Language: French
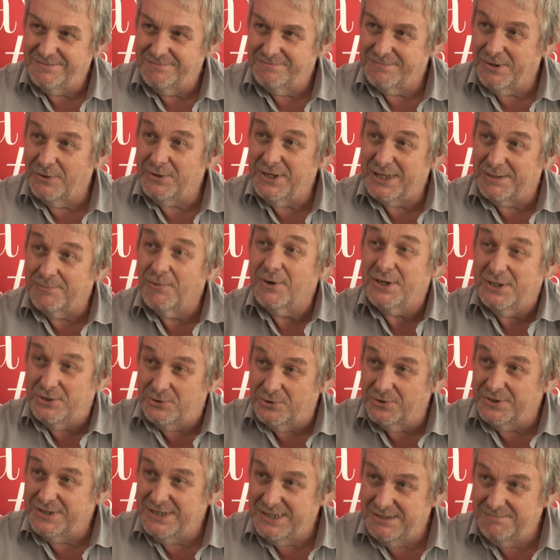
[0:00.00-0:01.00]
pas uniquement les
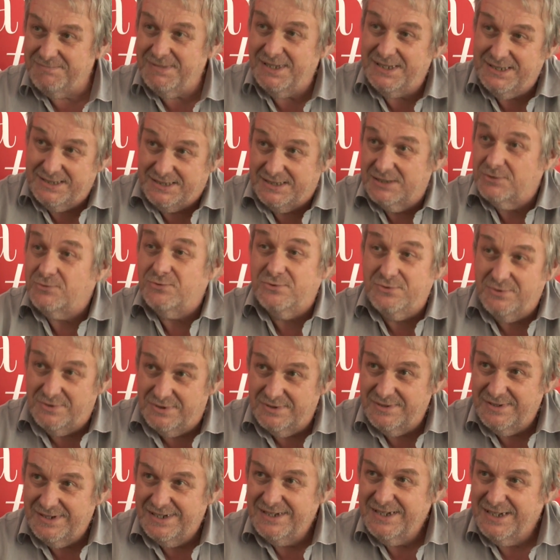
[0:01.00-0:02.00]
données, mais les études
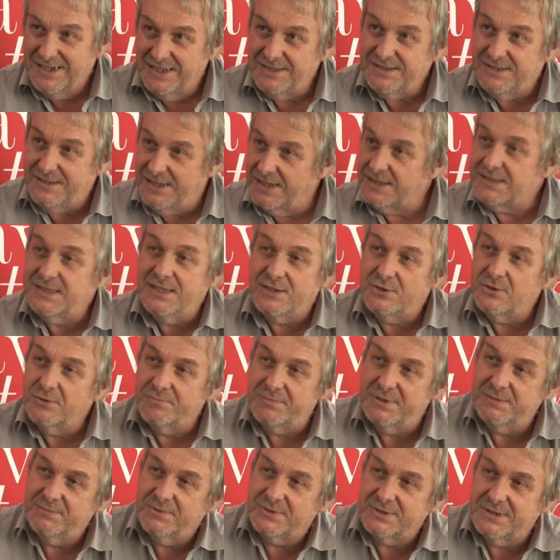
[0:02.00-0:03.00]
didactiques
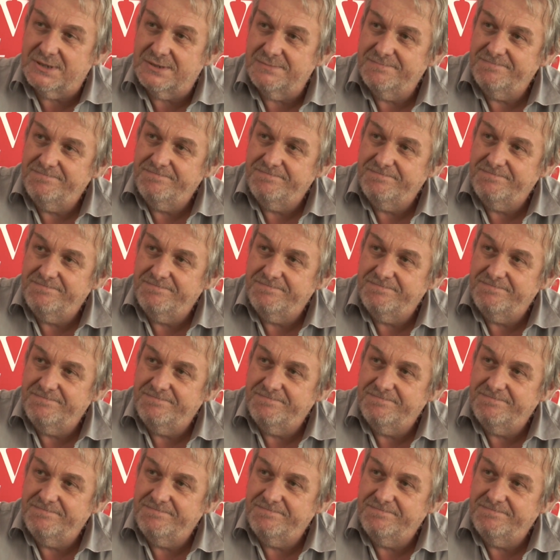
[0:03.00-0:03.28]
complémentaires.